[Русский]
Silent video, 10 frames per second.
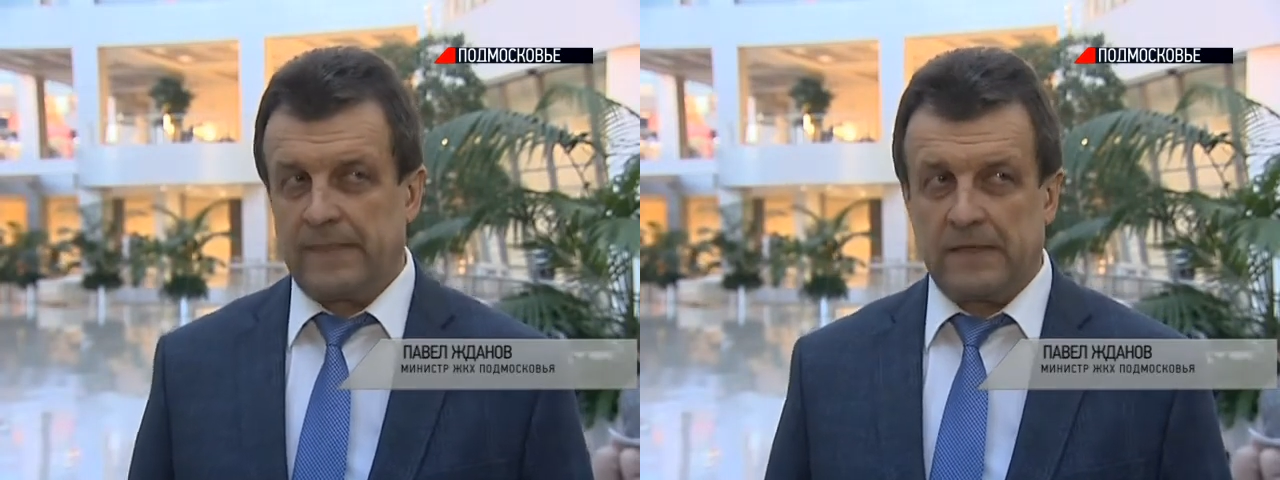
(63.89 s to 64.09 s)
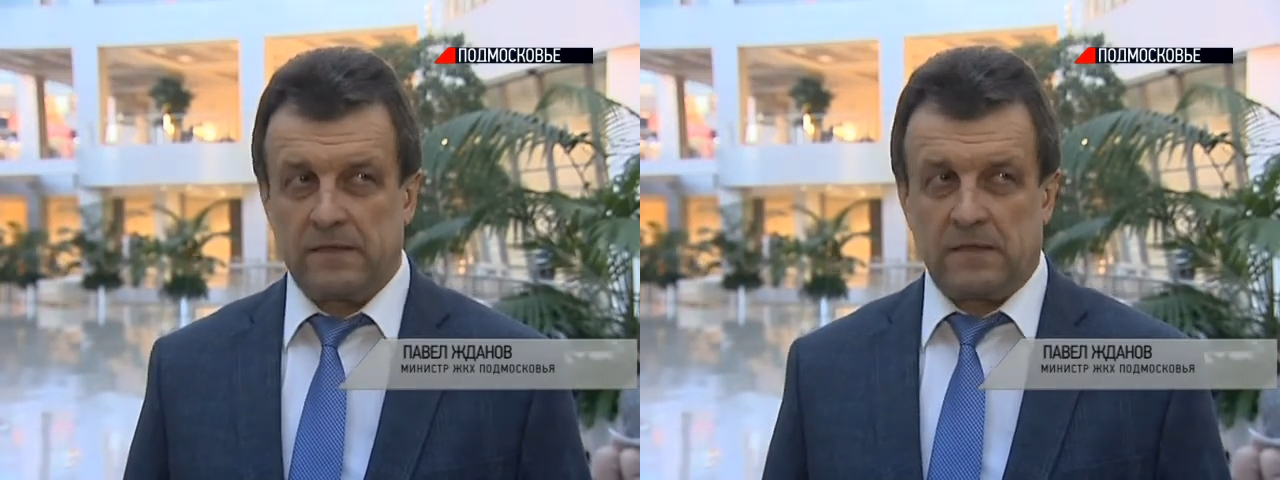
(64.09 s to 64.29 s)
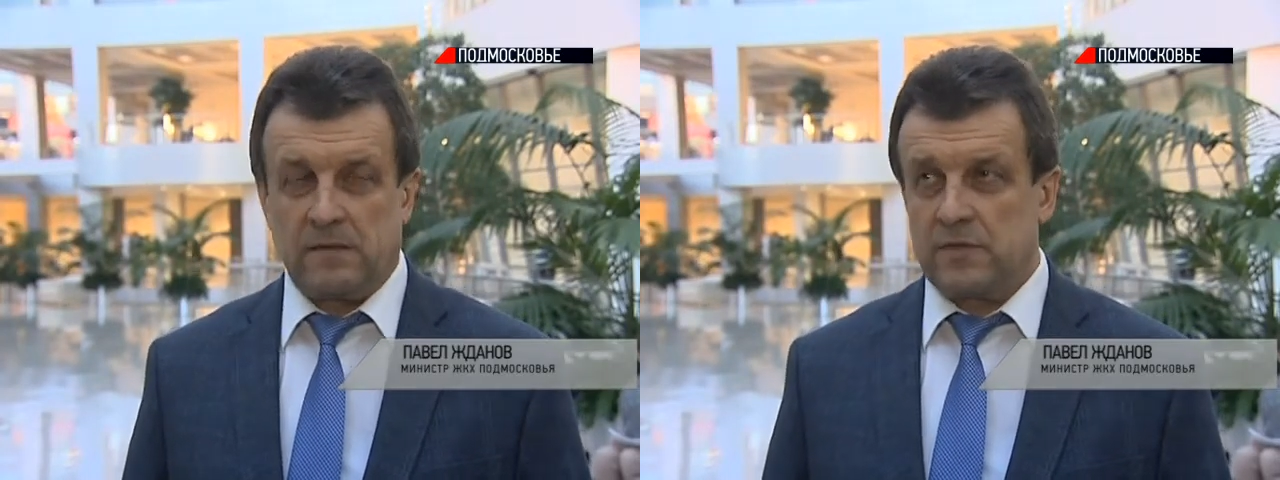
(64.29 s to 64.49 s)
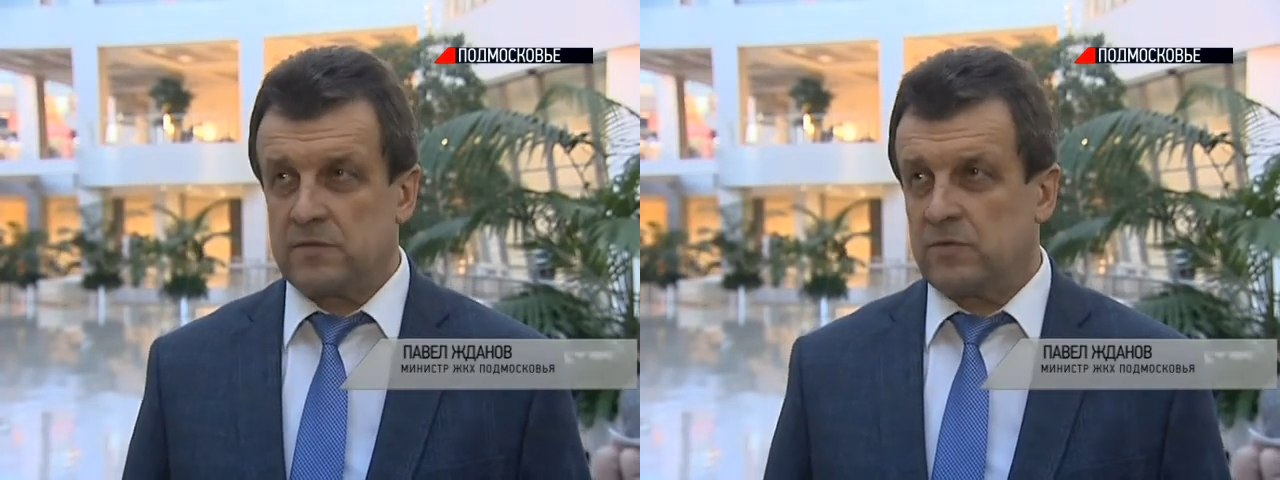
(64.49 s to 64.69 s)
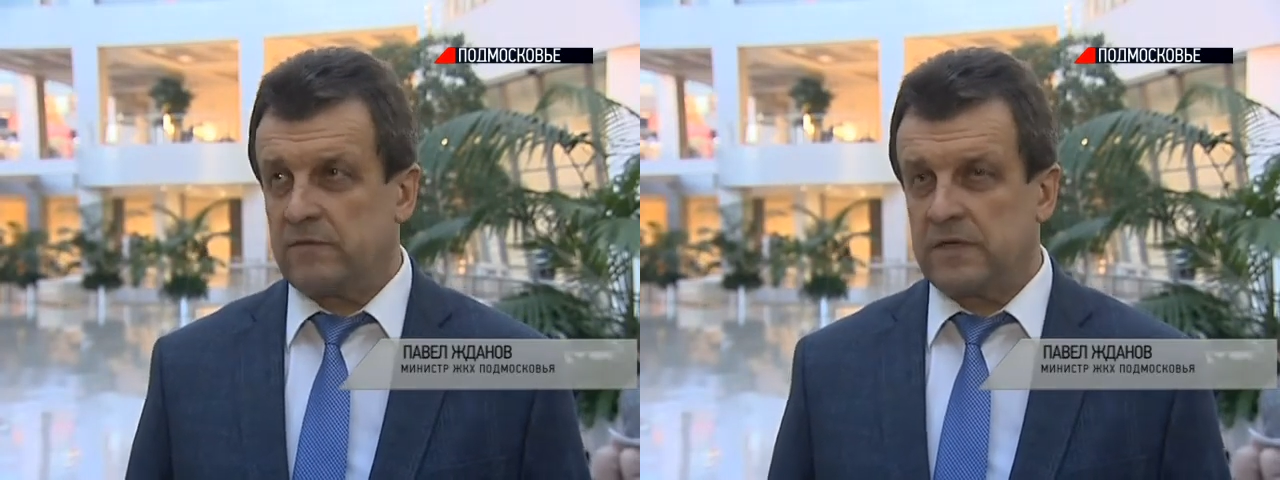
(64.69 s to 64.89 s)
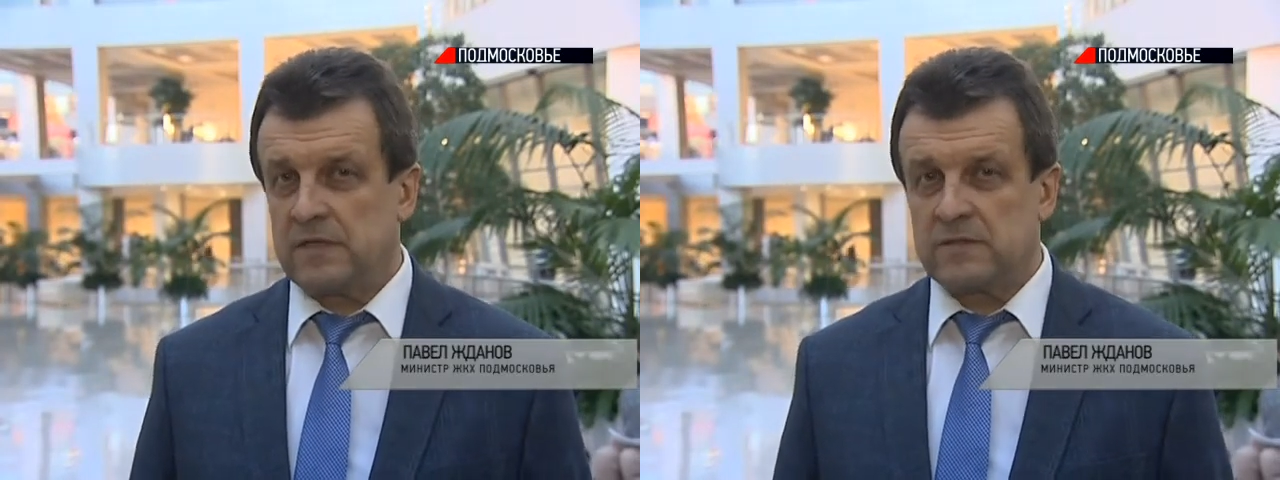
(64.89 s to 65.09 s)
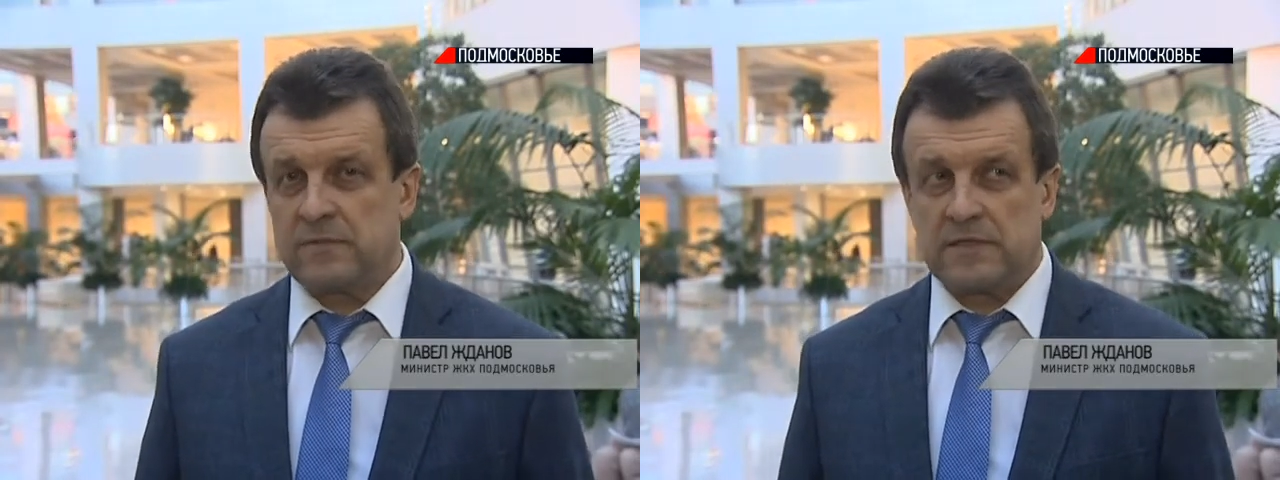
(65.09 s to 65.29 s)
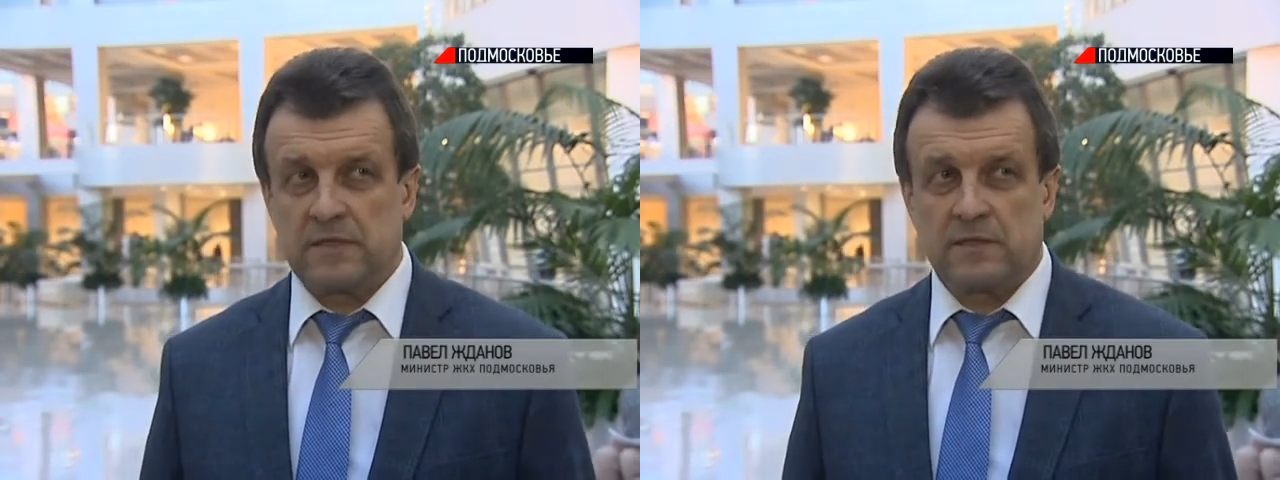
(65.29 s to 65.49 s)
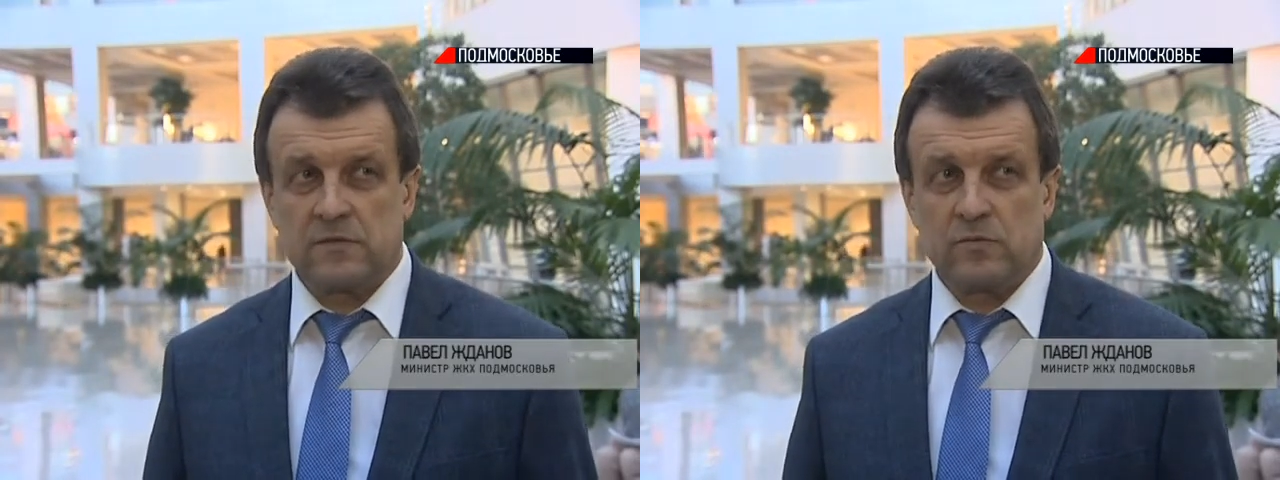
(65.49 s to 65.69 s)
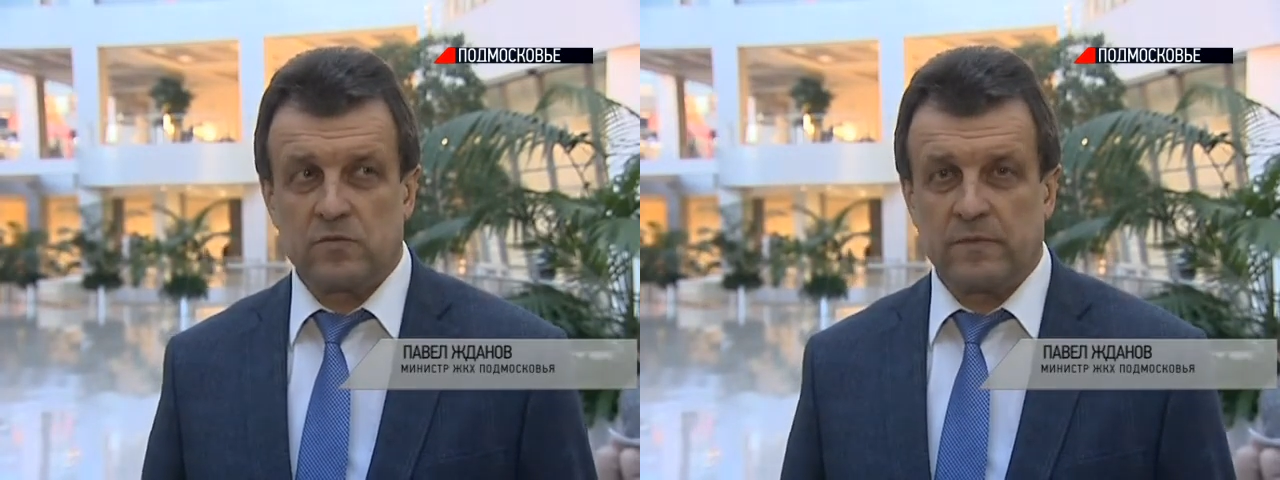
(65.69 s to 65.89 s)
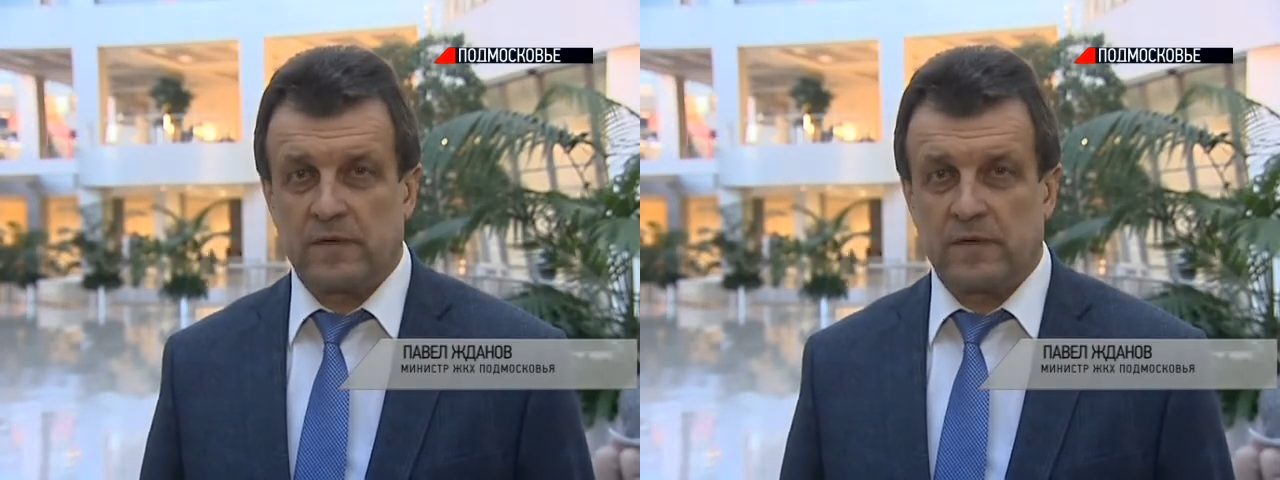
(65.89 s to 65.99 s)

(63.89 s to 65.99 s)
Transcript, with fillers: э, областной аварийно-спасательной службы